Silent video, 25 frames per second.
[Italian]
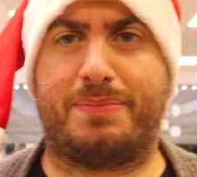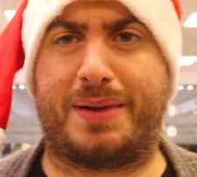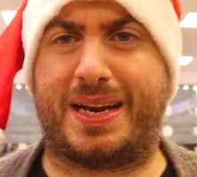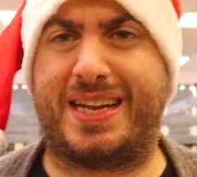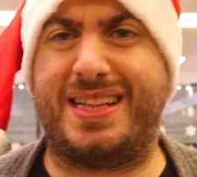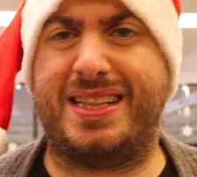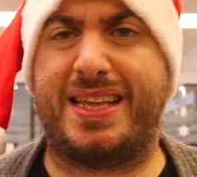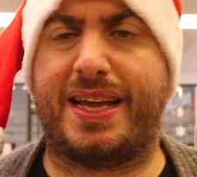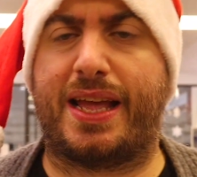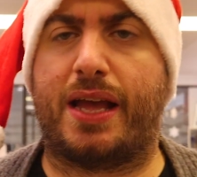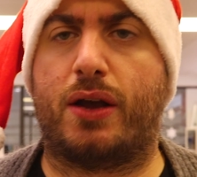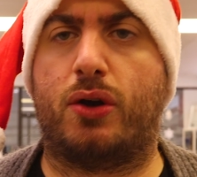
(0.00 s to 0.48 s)

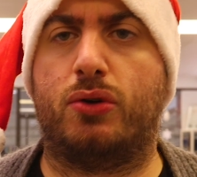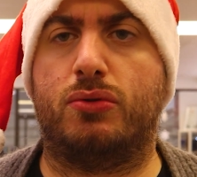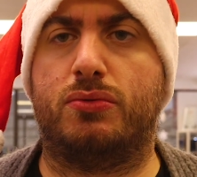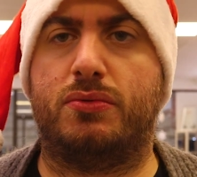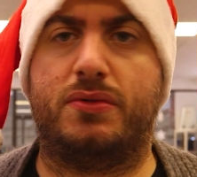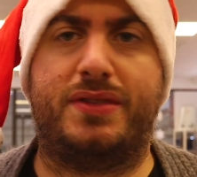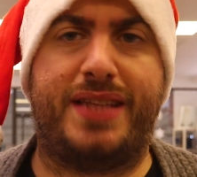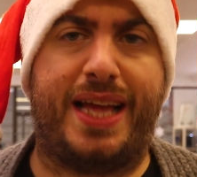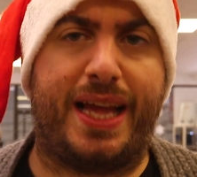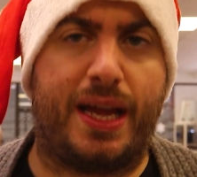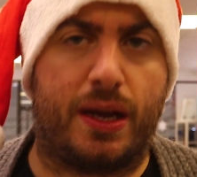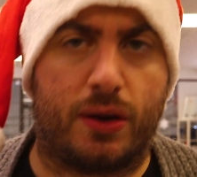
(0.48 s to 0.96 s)
che
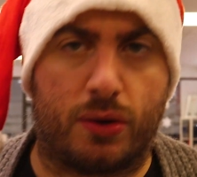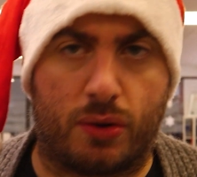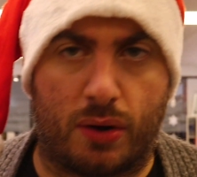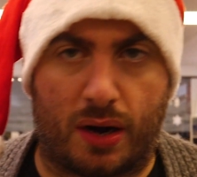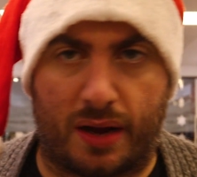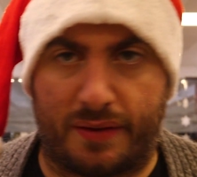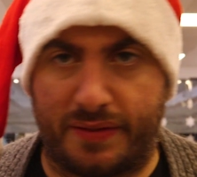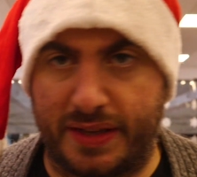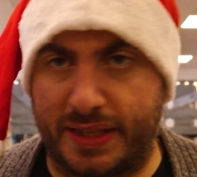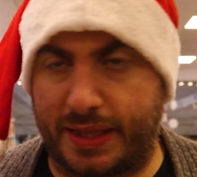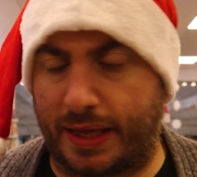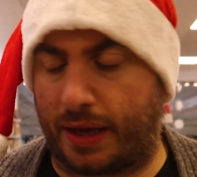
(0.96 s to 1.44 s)

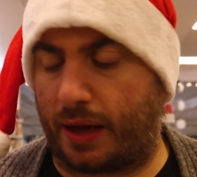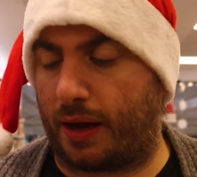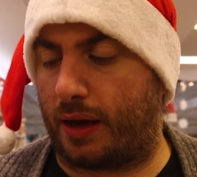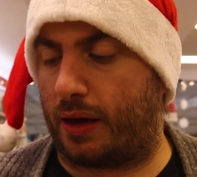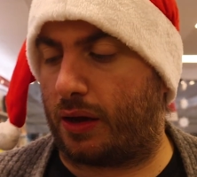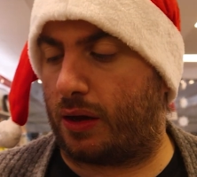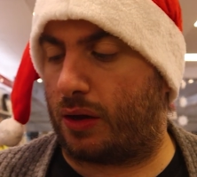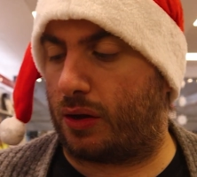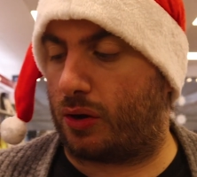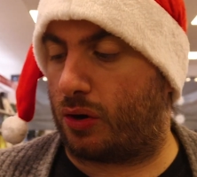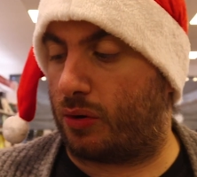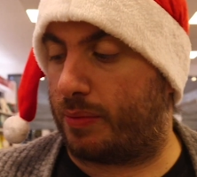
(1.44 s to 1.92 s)
contengono la
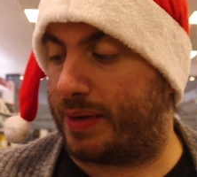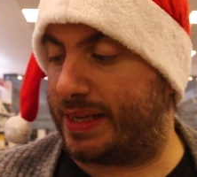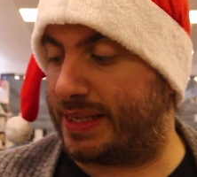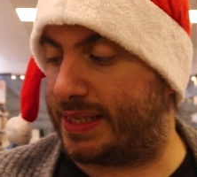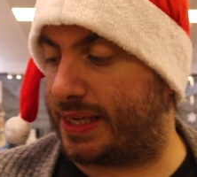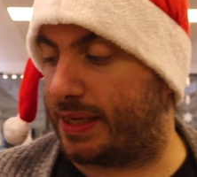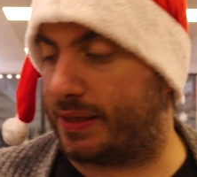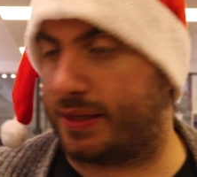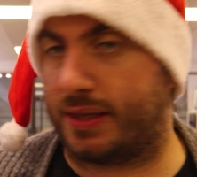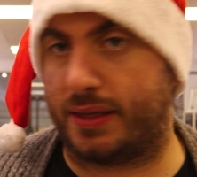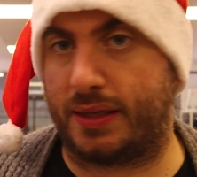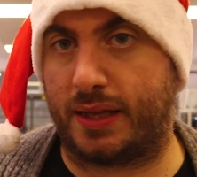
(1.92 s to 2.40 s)
vita
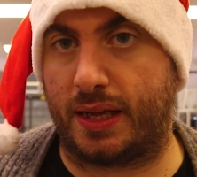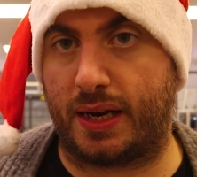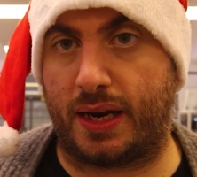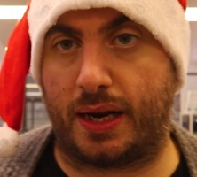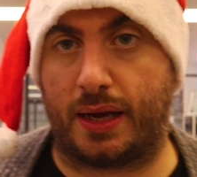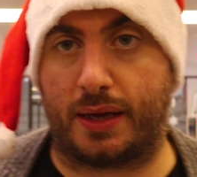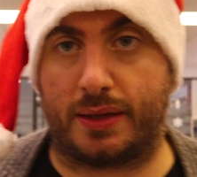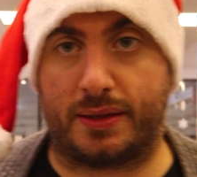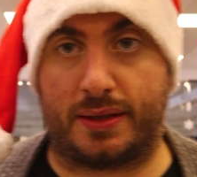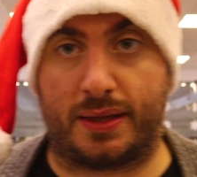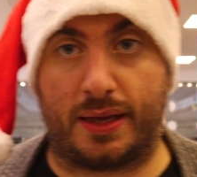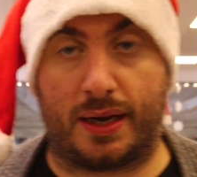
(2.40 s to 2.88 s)
romanzata
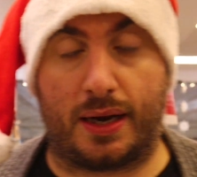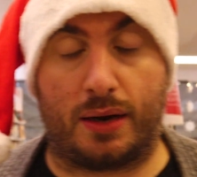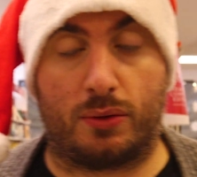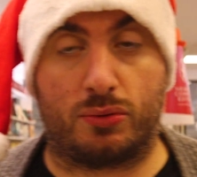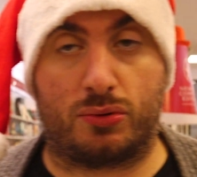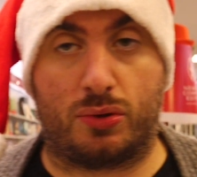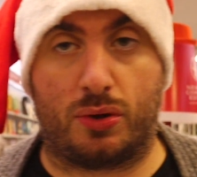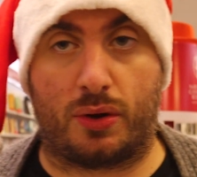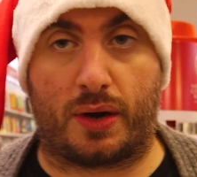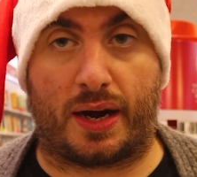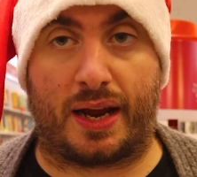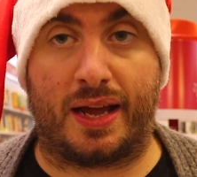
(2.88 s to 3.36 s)
della,
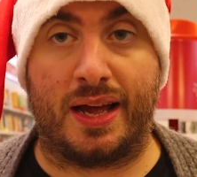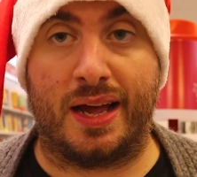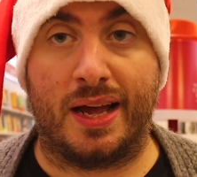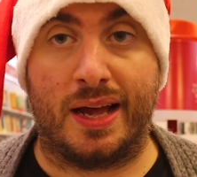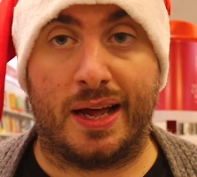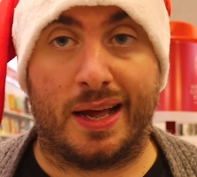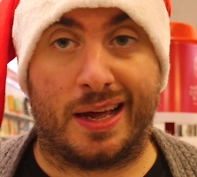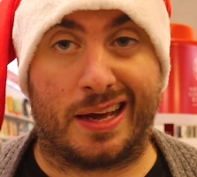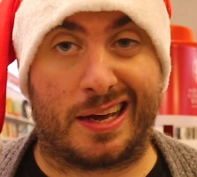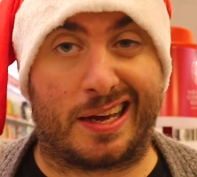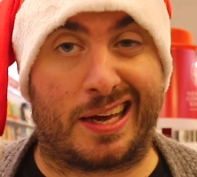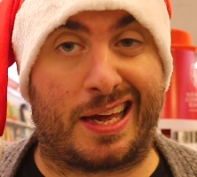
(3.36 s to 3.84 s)
dell'autore
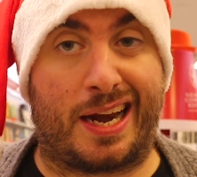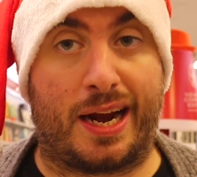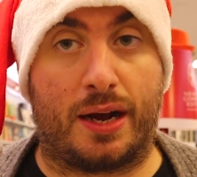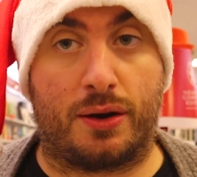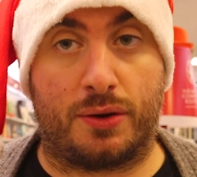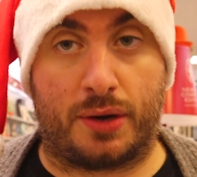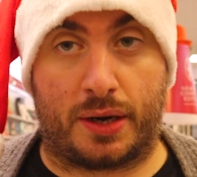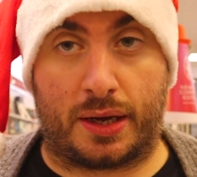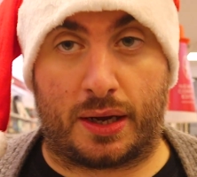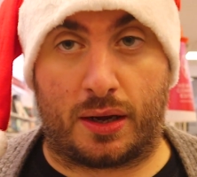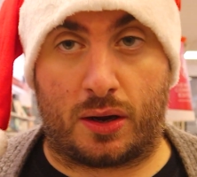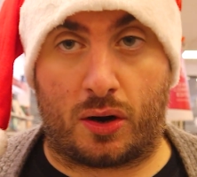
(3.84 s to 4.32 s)

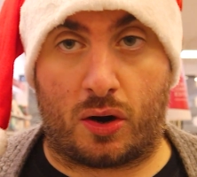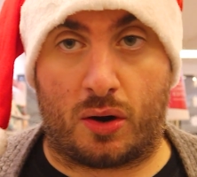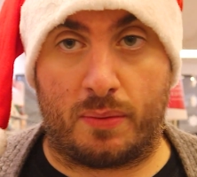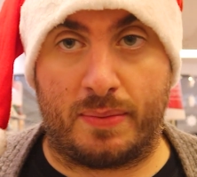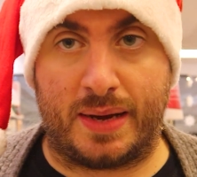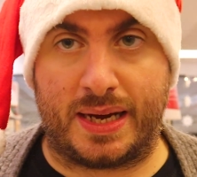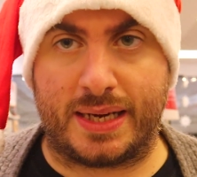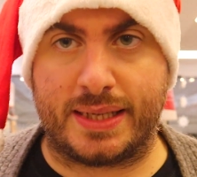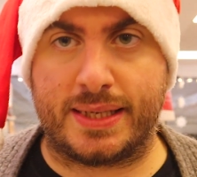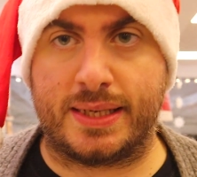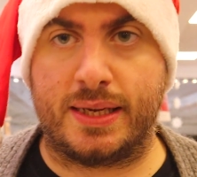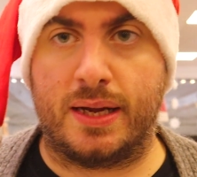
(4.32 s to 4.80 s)
Gregory
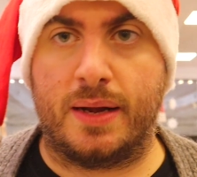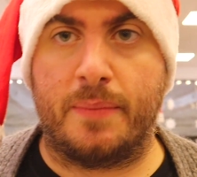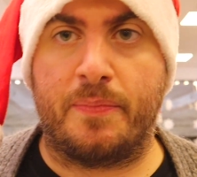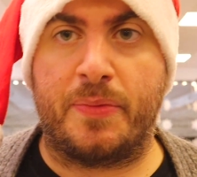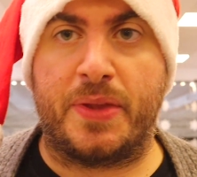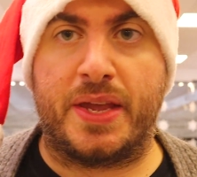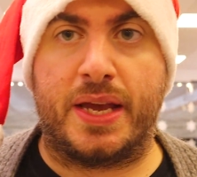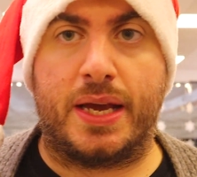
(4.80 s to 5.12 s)
Roberts.